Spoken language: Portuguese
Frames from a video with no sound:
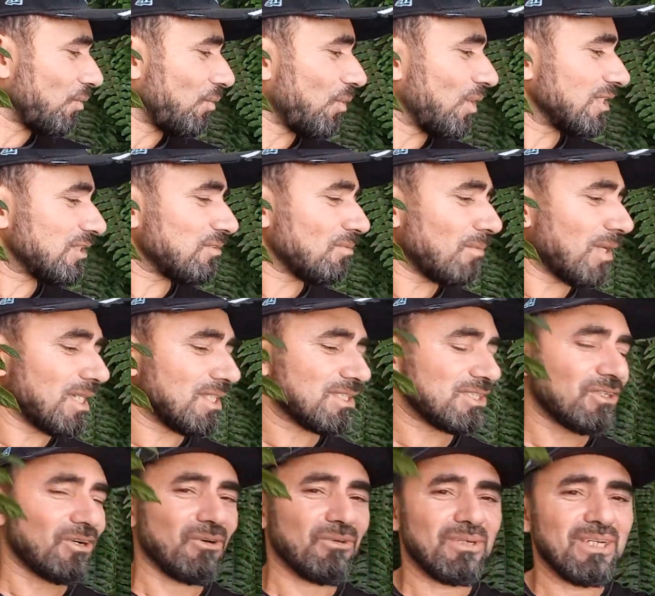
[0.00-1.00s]
Quanto mais
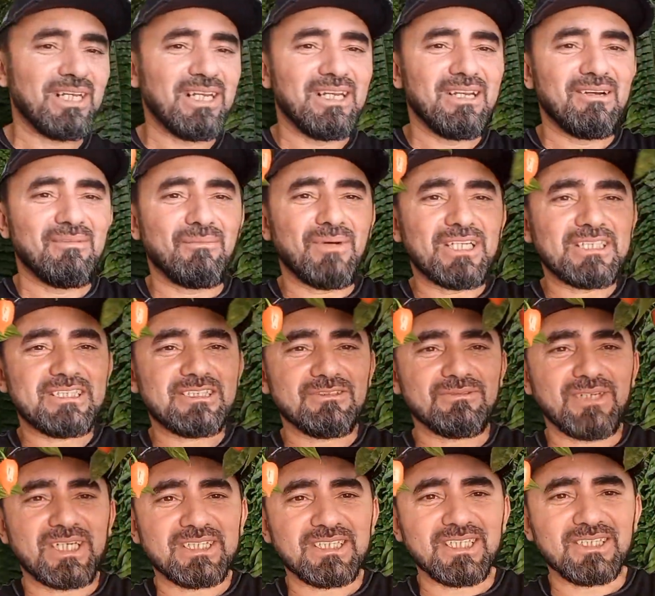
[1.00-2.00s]
sol, mais tu
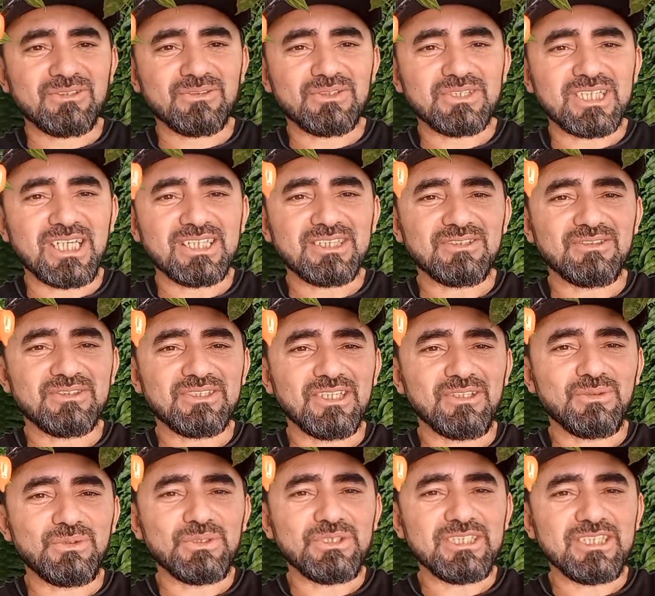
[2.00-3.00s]
vai ter sucesso no
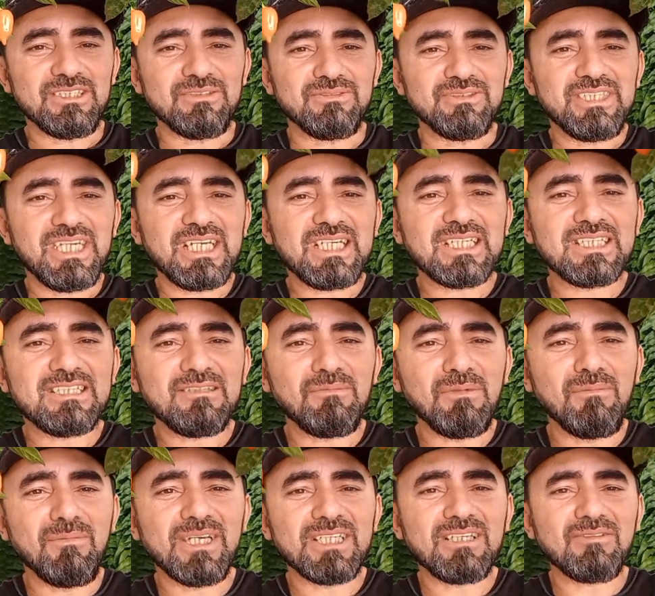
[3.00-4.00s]
teu cultivo. Dicas de
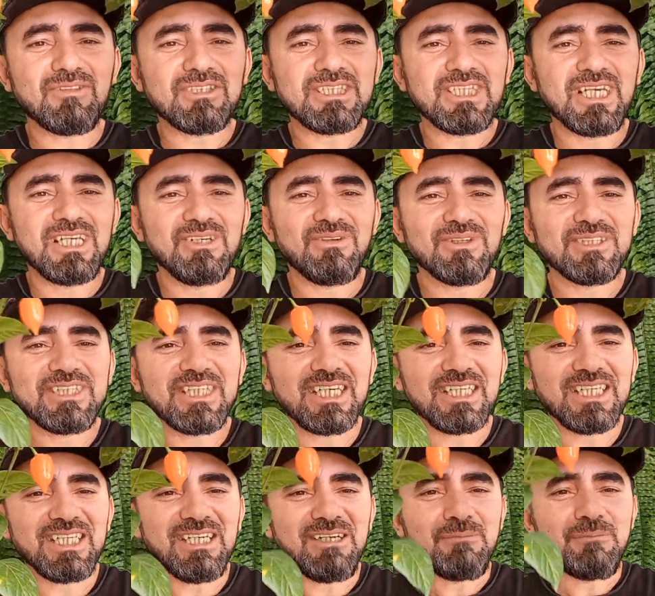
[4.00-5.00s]
pimenta você encontra
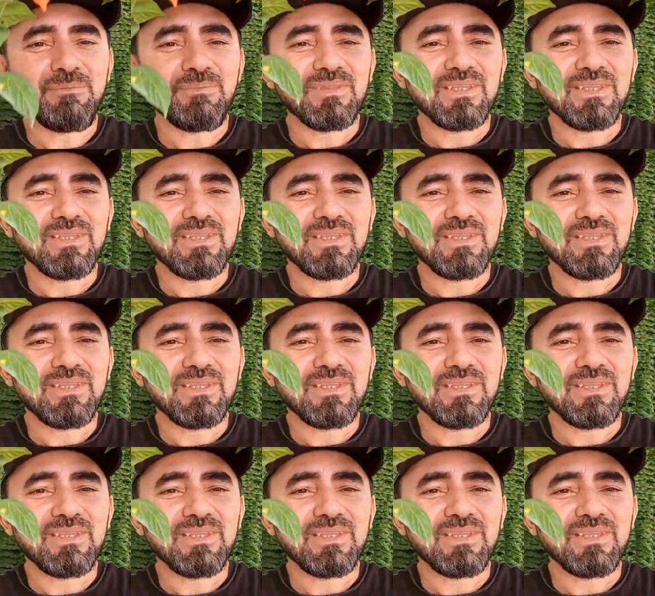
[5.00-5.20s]
aqui.